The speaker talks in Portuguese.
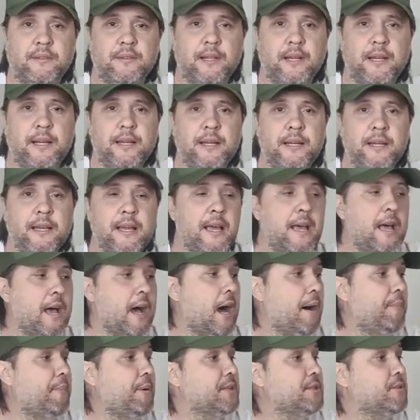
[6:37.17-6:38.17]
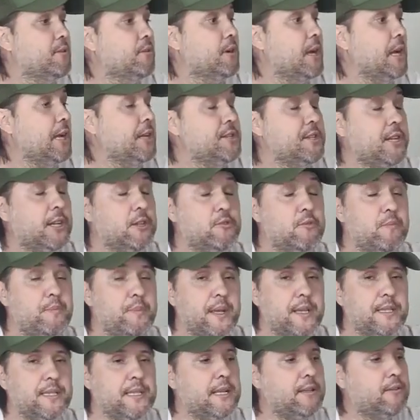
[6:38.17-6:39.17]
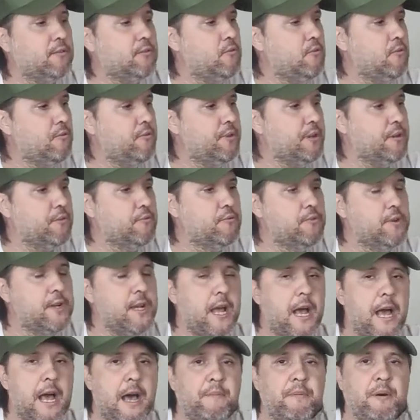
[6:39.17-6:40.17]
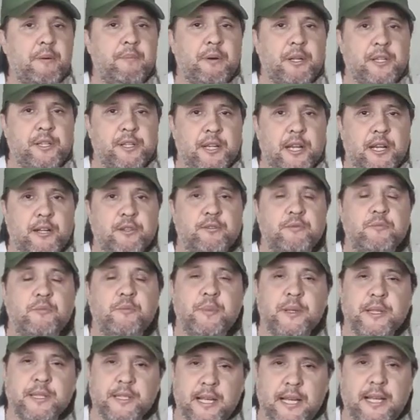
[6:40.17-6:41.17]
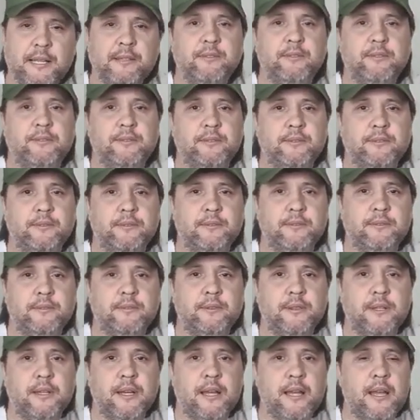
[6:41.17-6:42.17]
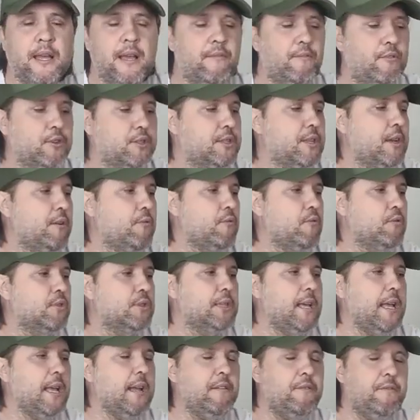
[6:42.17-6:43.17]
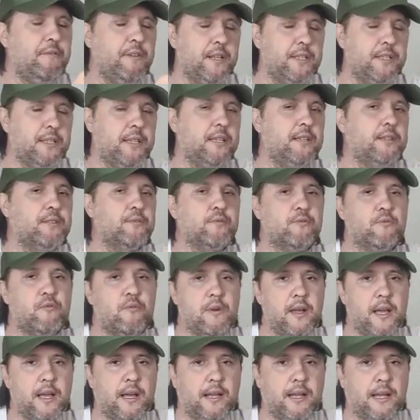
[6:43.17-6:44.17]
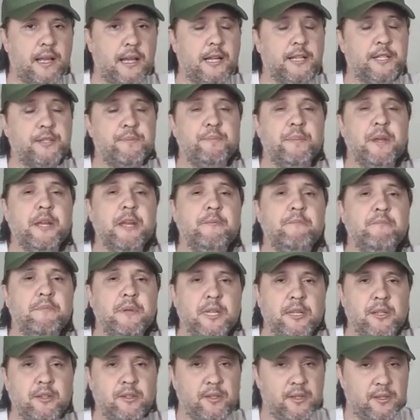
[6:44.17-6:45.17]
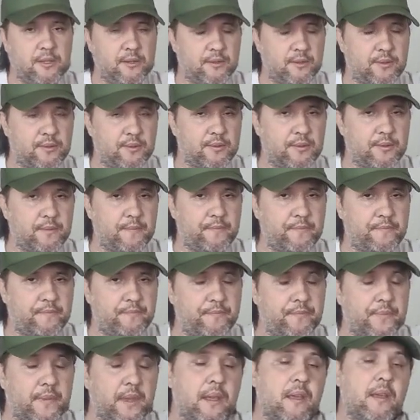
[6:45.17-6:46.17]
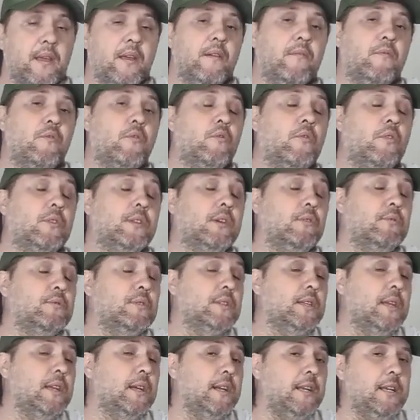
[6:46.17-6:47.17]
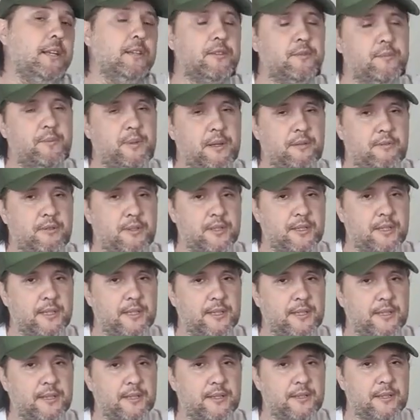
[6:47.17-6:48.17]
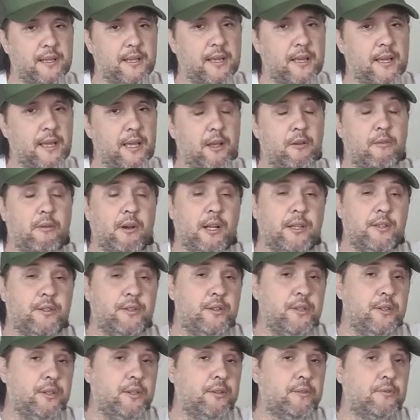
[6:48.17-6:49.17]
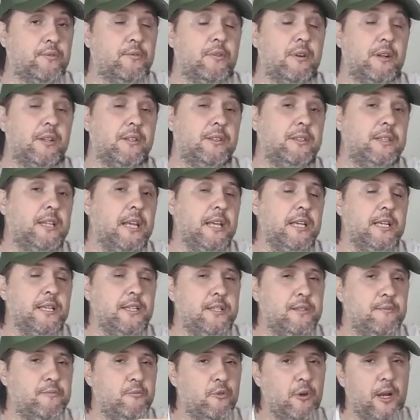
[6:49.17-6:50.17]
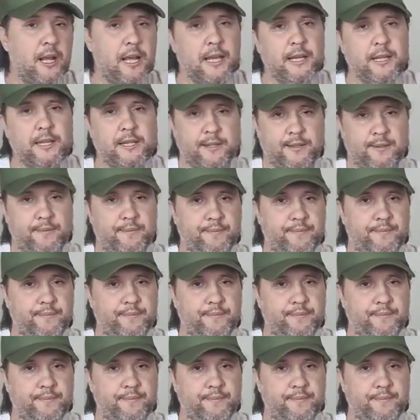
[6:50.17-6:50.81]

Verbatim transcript: Tá? Ah, mas eu quero atirar chumbo pesado. Configure a arma para tirar chumbo pesado. Você consegue fazer isso com ela, ela te permite isso. Vou contar um segredo para vocês. Eu atiro desde moleque.